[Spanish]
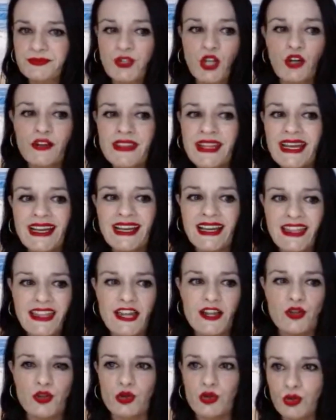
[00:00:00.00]
¿Dónde has
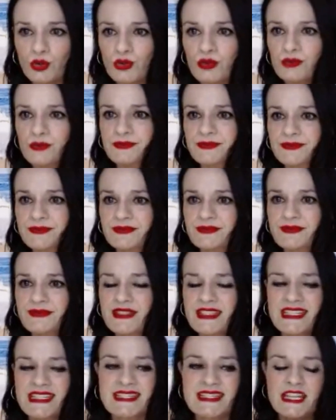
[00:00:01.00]
quedado tú?
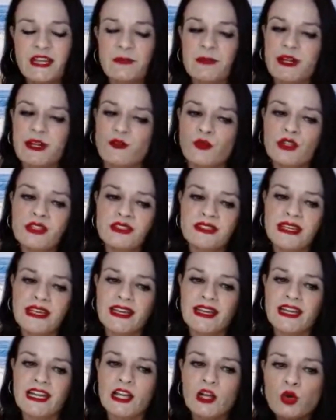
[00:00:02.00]
si siempre
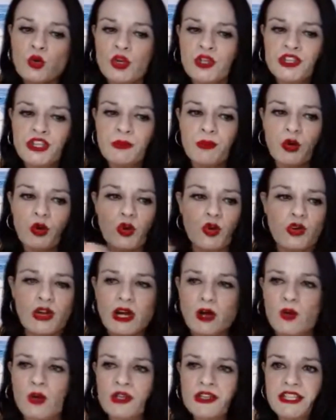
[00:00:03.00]
fuiste el último
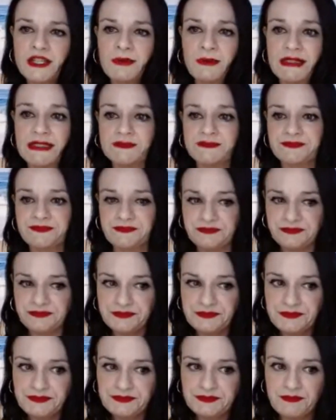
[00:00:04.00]
o la última?
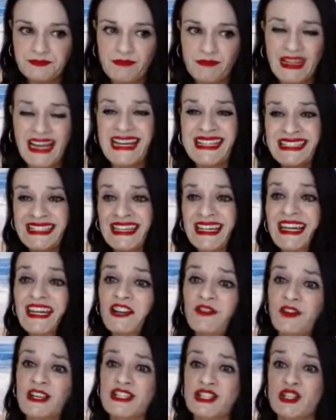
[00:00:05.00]
Así
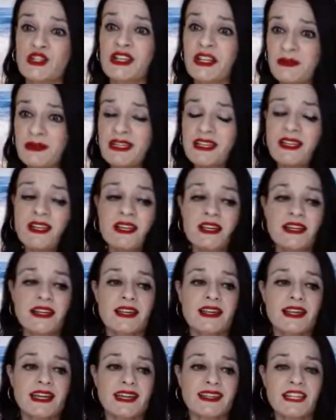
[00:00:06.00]
que reflexiona bien
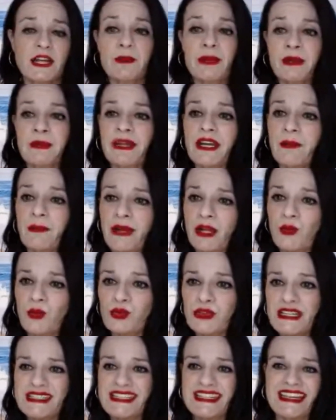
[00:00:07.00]
esta primera
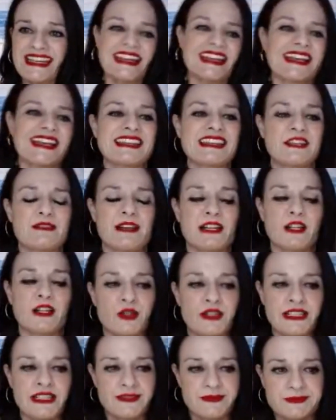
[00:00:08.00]
pregunta si quieres que te
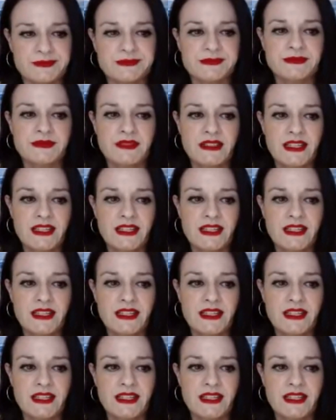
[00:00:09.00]
valoren.